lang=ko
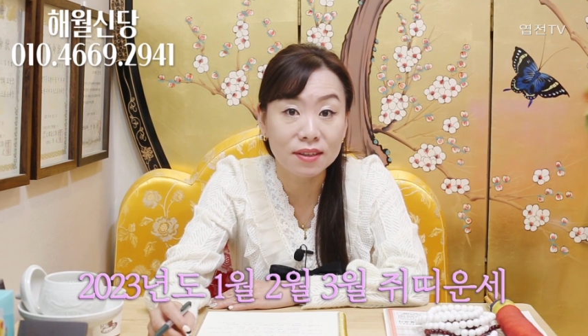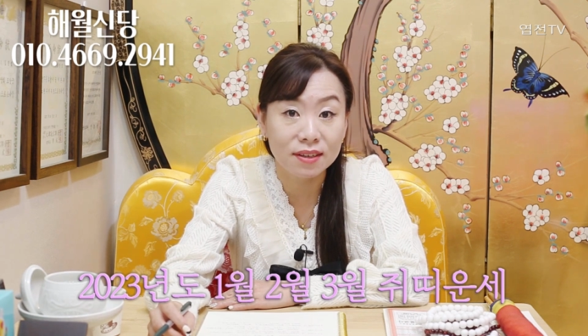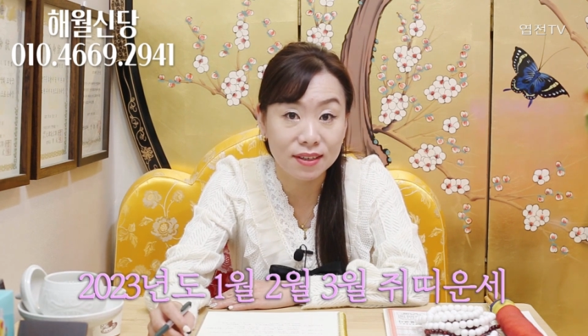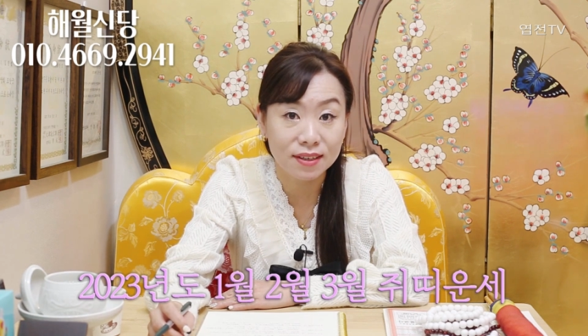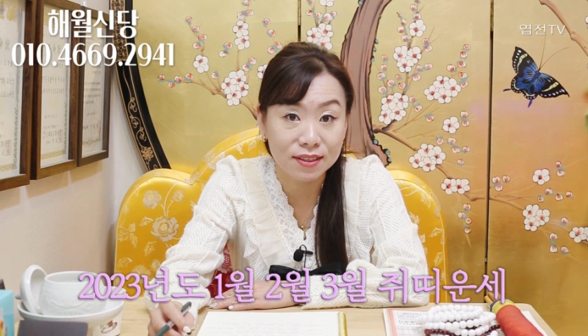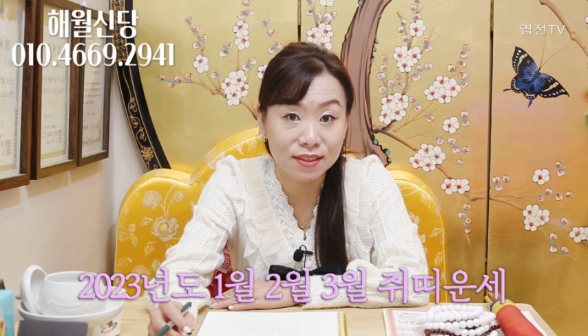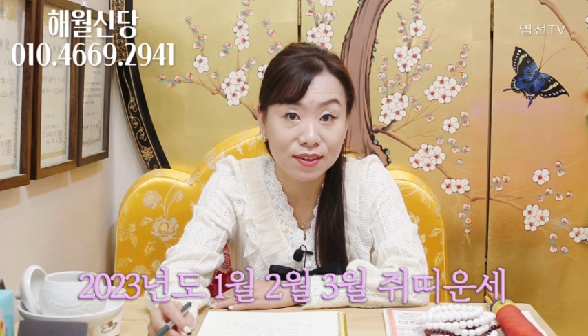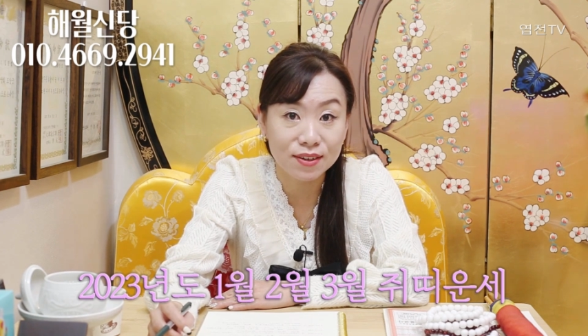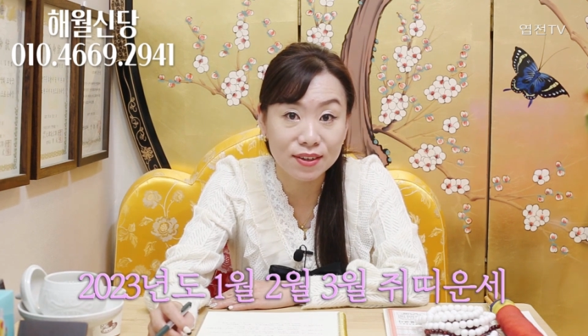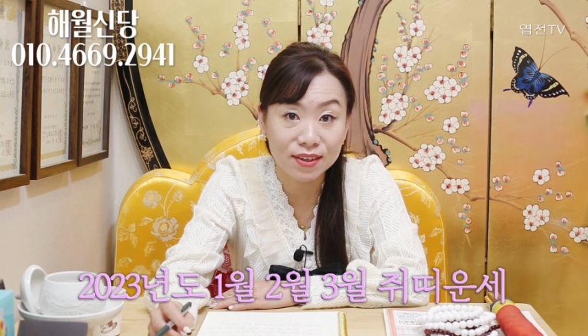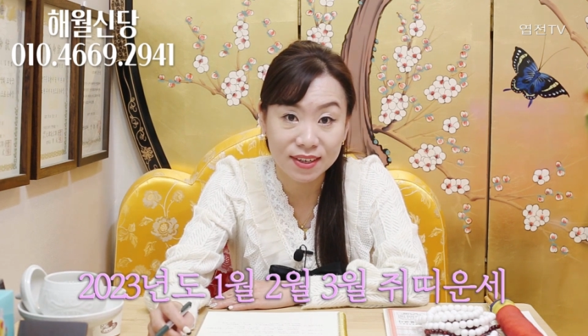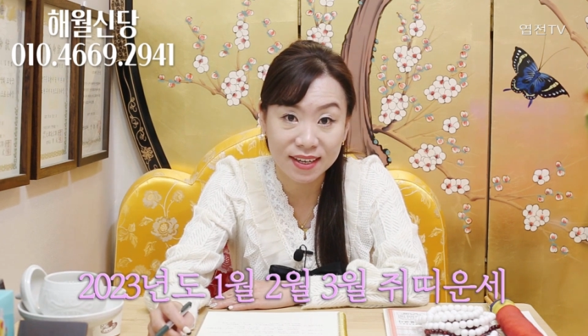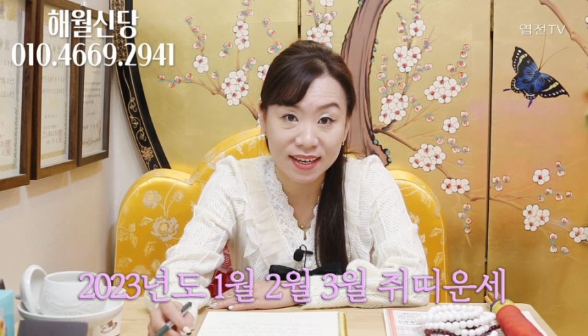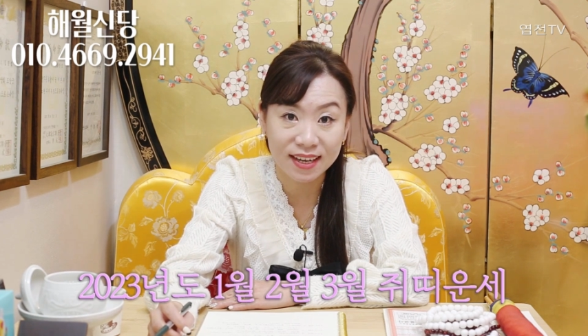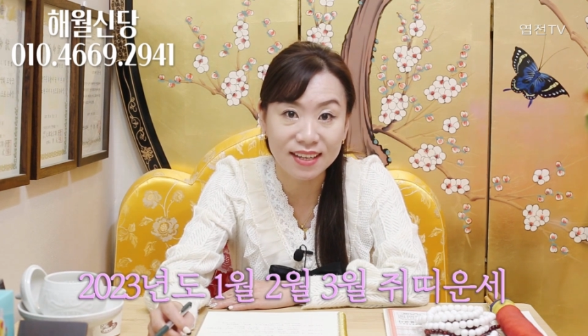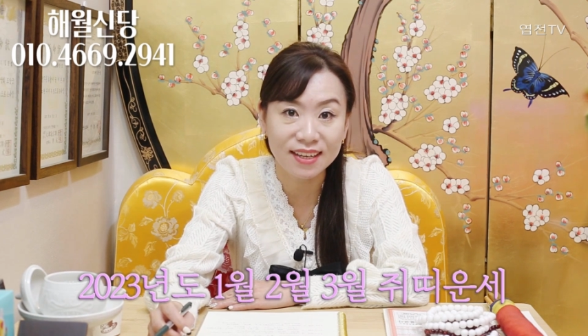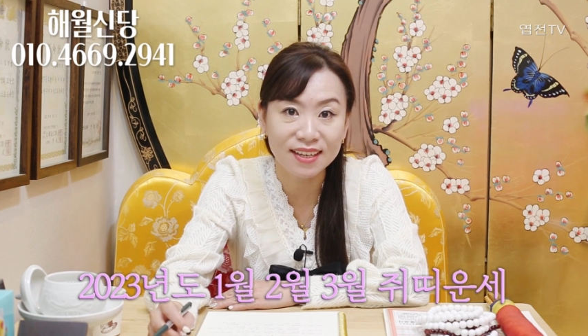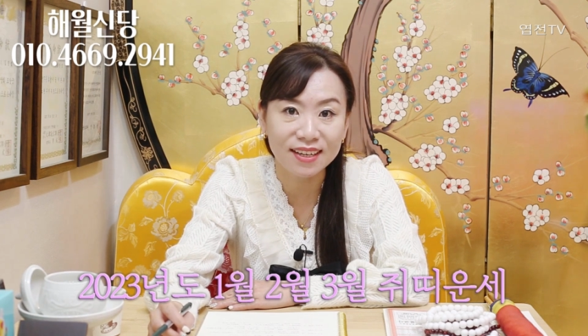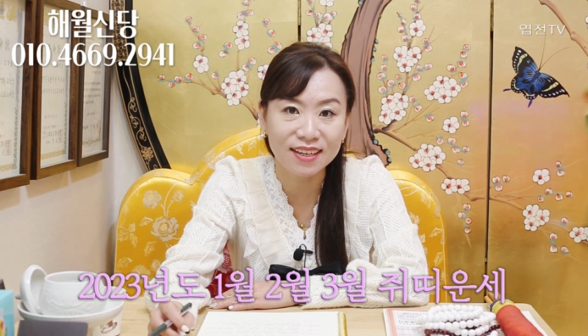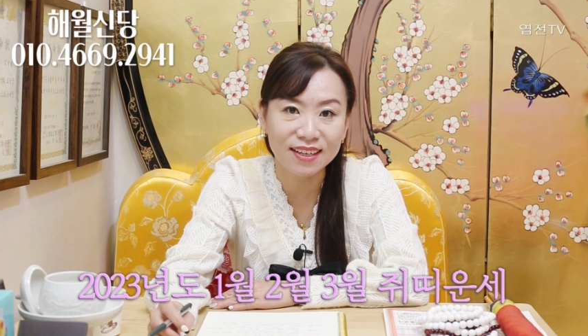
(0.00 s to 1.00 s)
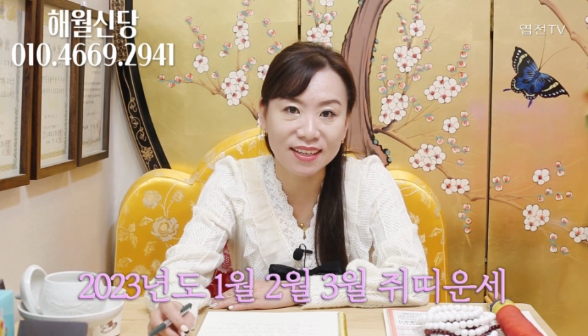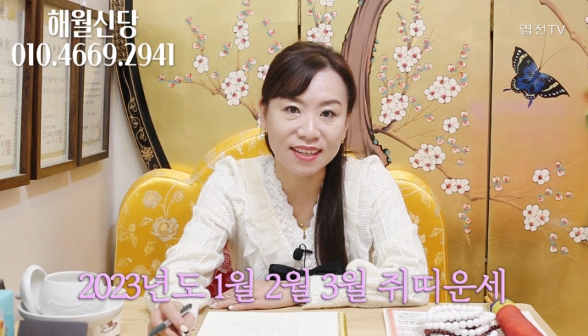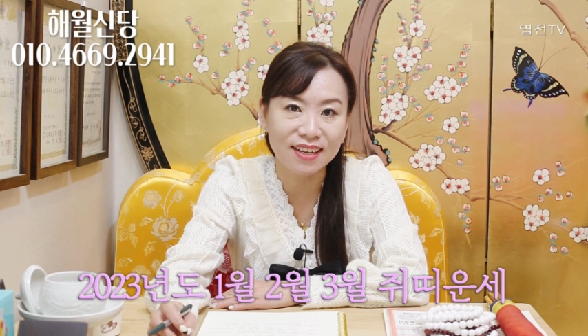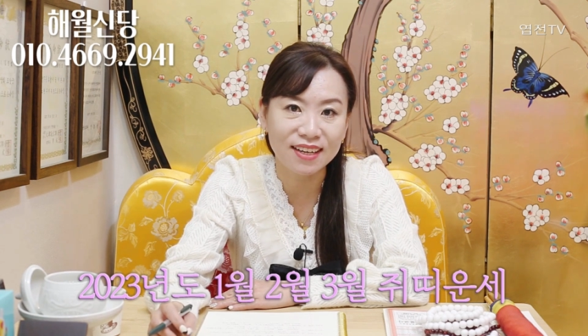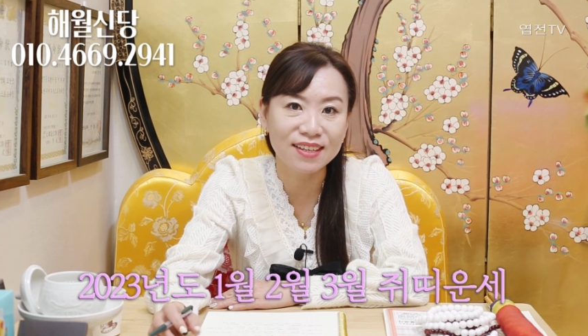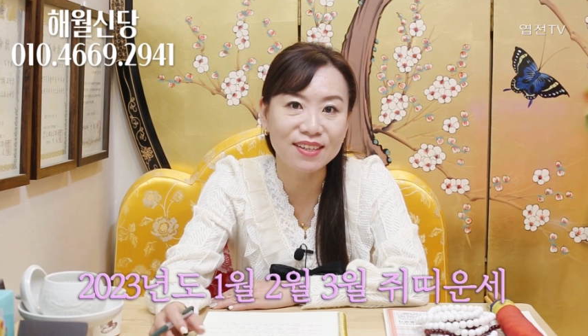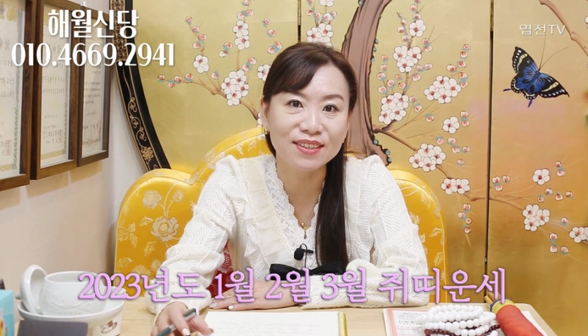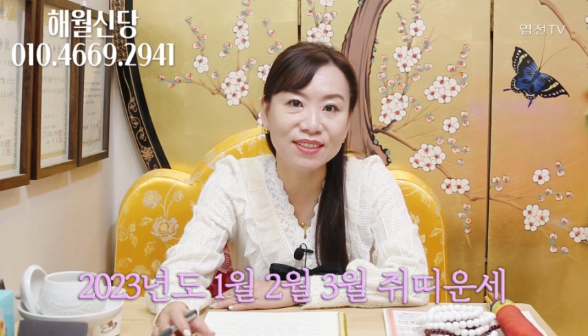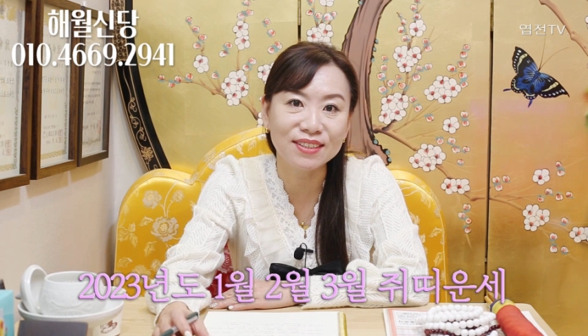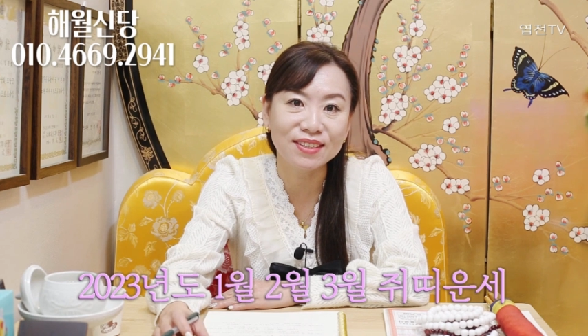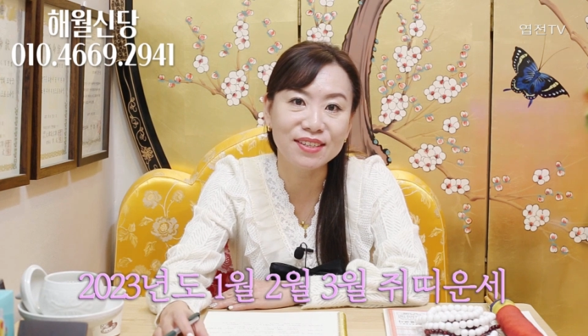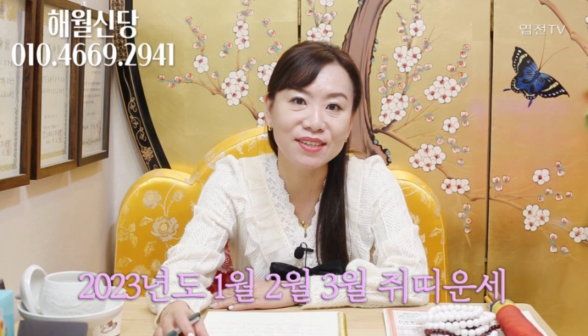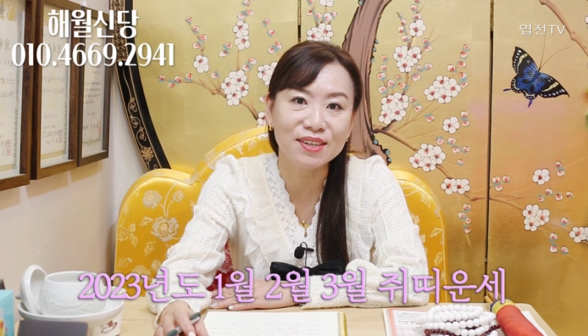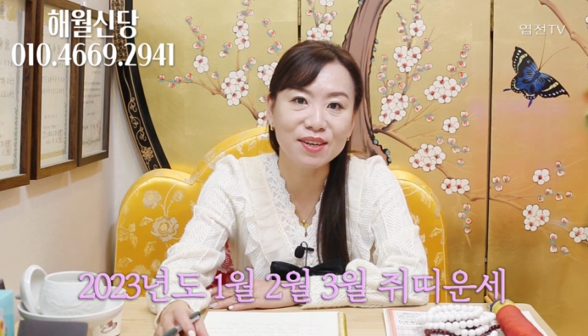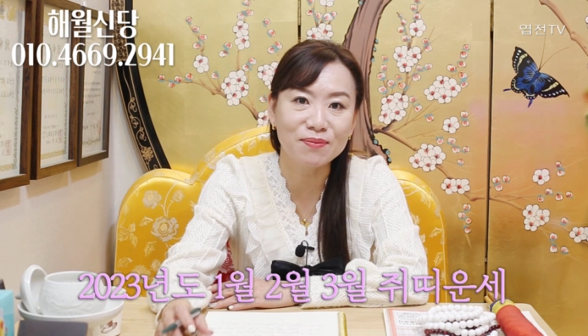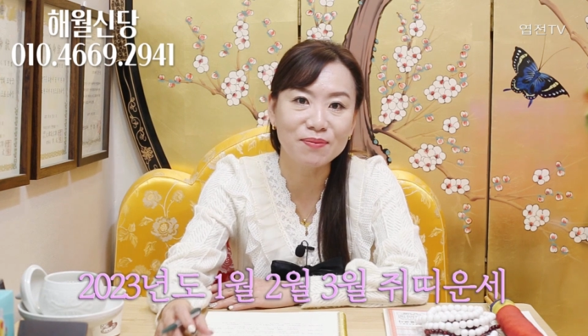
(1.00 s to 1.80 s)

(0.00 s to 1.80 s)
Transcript: 대해서 간략하게 알려드릴